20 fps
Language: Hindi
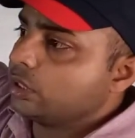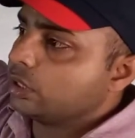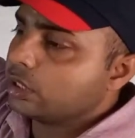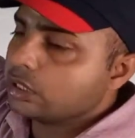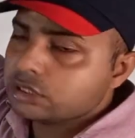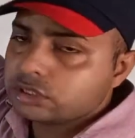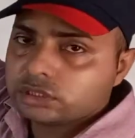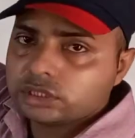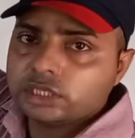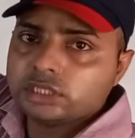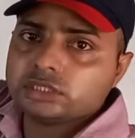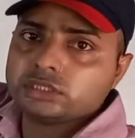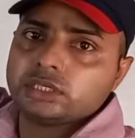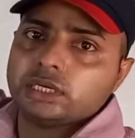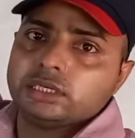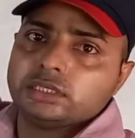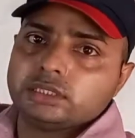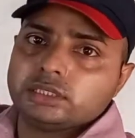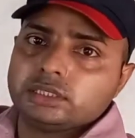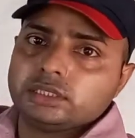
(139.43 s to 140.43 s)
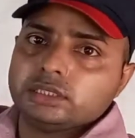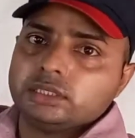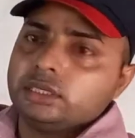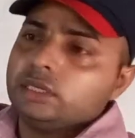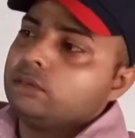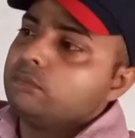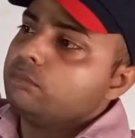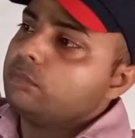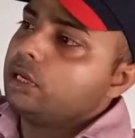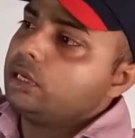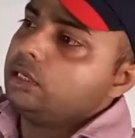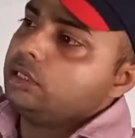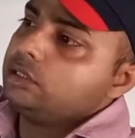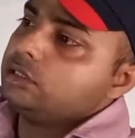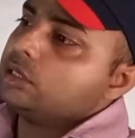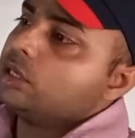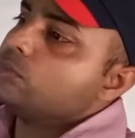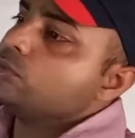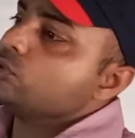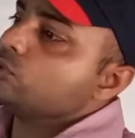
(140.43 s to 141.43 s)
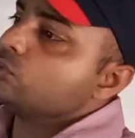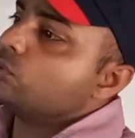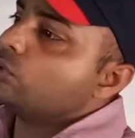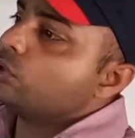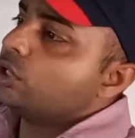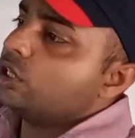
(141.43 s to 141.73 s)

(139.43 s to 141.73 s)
कसना स्टार्ट करें मान लीजिए हम इसको